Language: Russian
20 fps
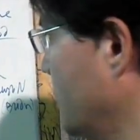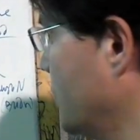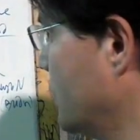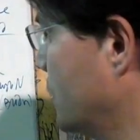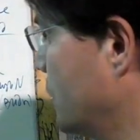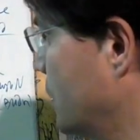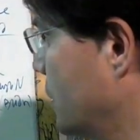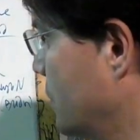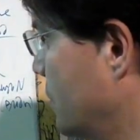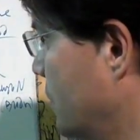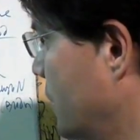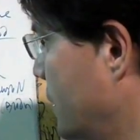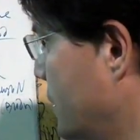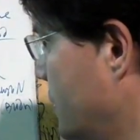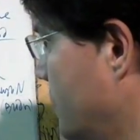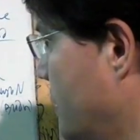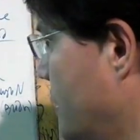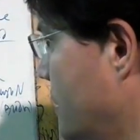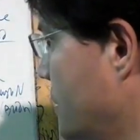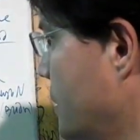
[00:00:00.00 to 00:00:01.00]
деле
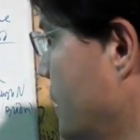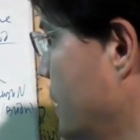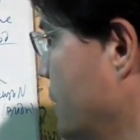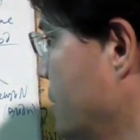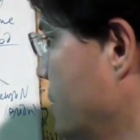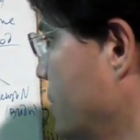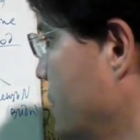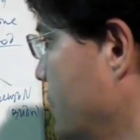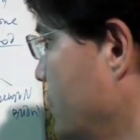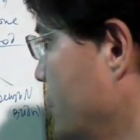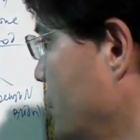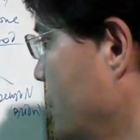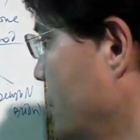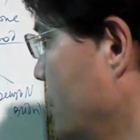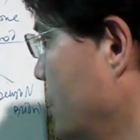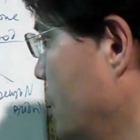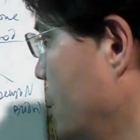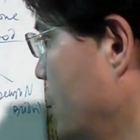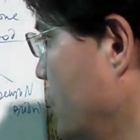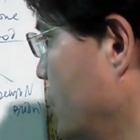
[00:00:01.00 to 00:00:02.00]
является пространственным
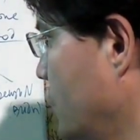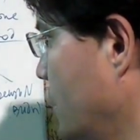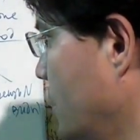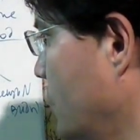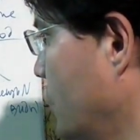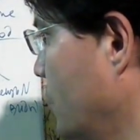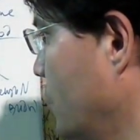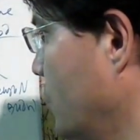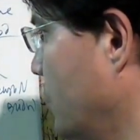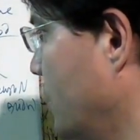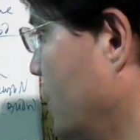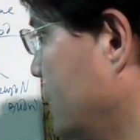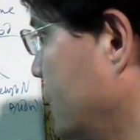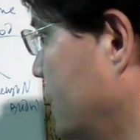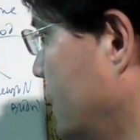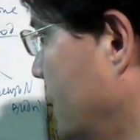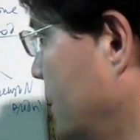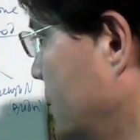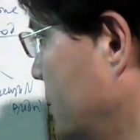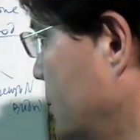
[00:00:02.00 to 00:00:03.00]
чем-то. Да, вот как бы вот
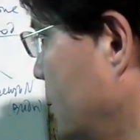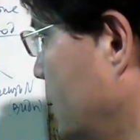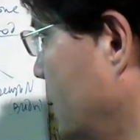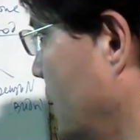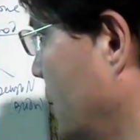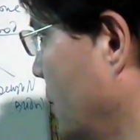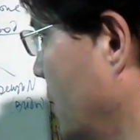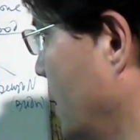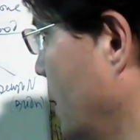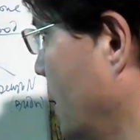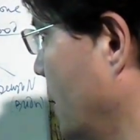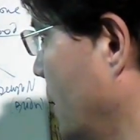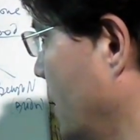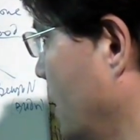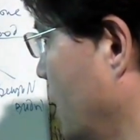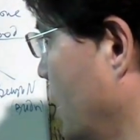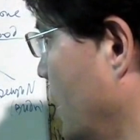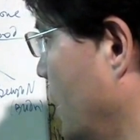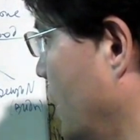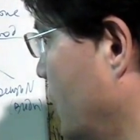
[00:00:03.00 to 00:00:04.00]
пространство,
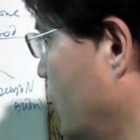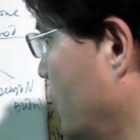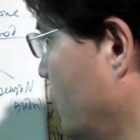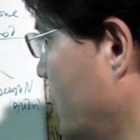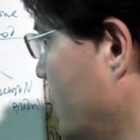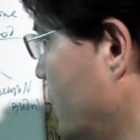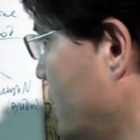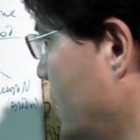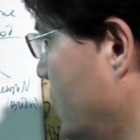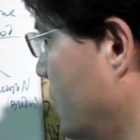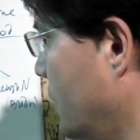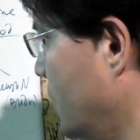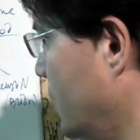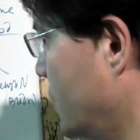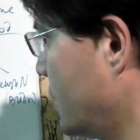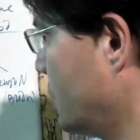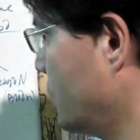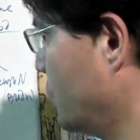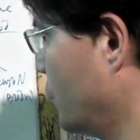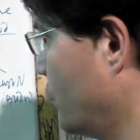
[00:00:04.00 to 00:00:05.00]
оно
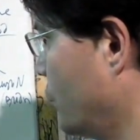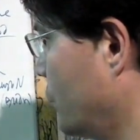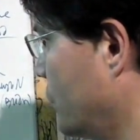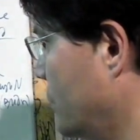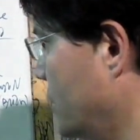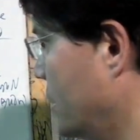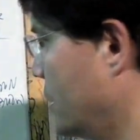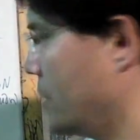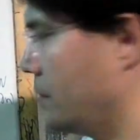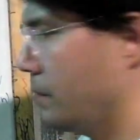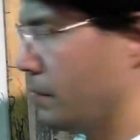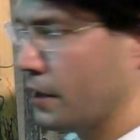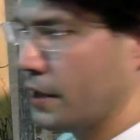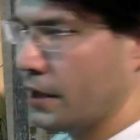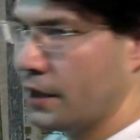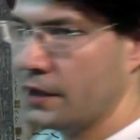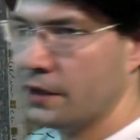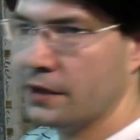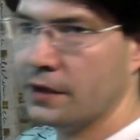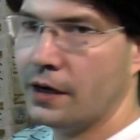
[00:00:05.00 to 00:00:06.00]
представляет собой вот некий
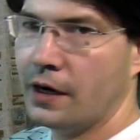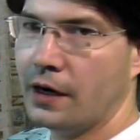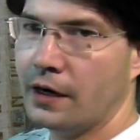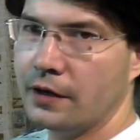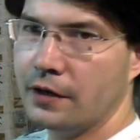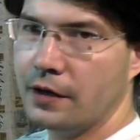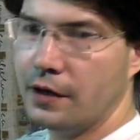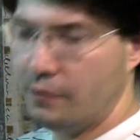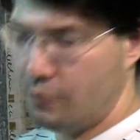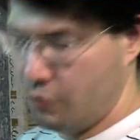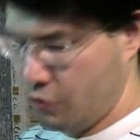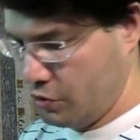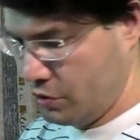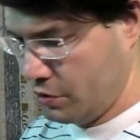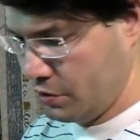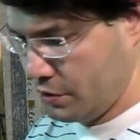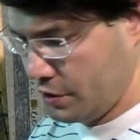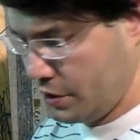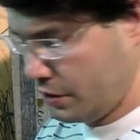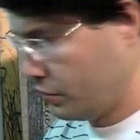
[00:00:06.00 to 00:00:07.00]
монолит одного.
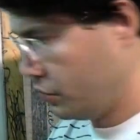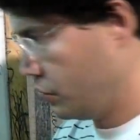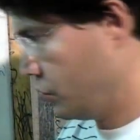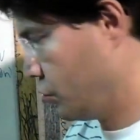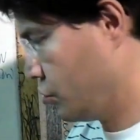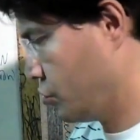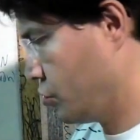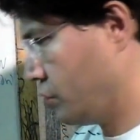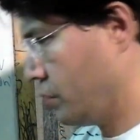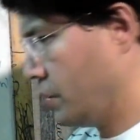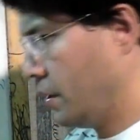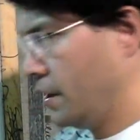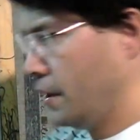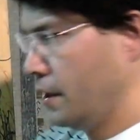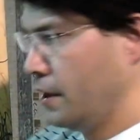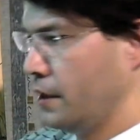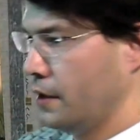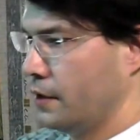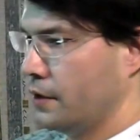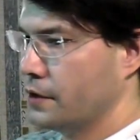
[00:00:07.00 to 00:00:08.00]
Да, вот то, что
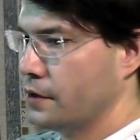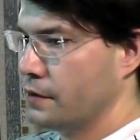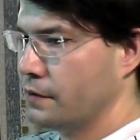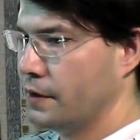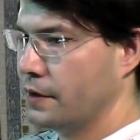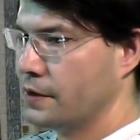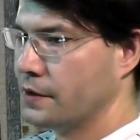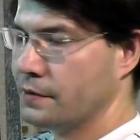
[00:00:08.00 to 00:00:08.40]
называется